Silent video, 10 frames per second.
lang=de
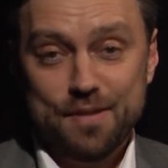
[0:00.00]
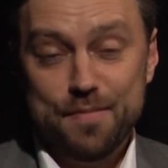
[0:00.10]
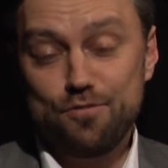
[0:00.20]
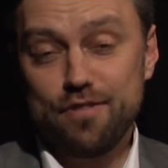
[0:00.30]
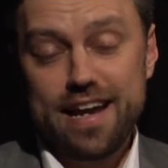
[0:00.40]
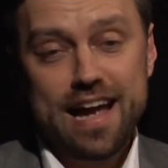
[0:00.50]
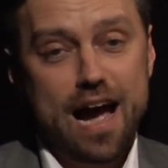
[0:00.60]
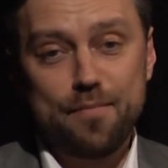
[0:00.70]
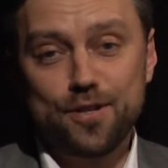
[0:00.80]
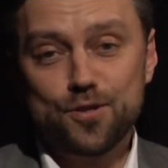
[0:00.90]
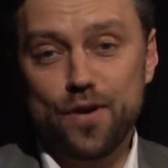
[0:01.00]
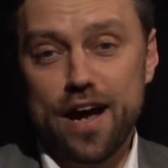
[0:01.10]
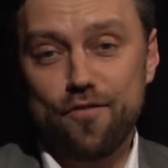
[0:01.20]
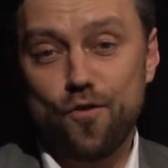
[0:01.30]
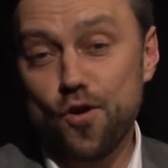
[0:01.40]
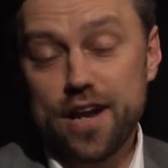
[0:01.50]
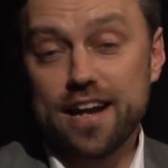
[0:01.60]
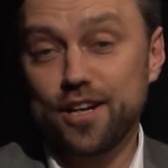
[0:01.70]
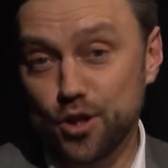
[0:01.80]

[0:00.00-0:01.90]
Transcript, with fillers: Mit Ray habe ich so hervorragende